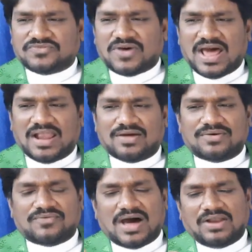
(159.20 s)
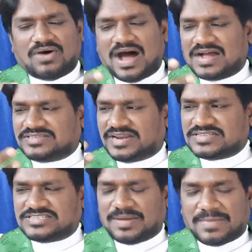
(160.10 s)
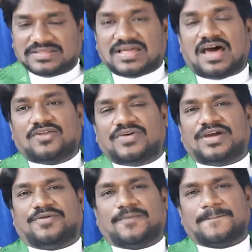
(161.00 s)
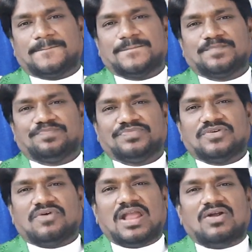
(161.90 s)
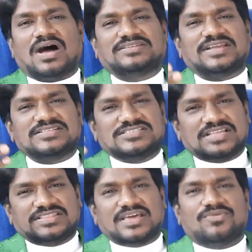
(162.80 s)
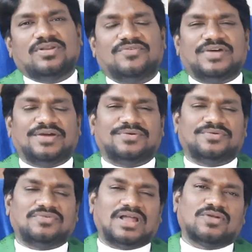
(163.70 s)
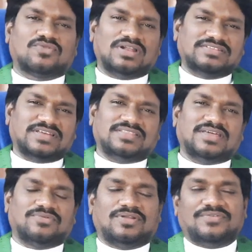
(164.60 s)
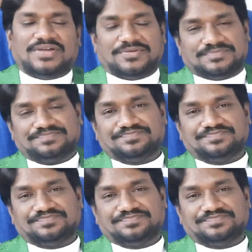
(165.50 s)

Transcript: వాళ్ళ వాళ్ళు ఆచరించే మతాలు వేరు వాళ్ళు ఆచరించే దేవుళ్ళు వేరు వాళ్ళు కొలిచే దేవుళ్ళు వేరు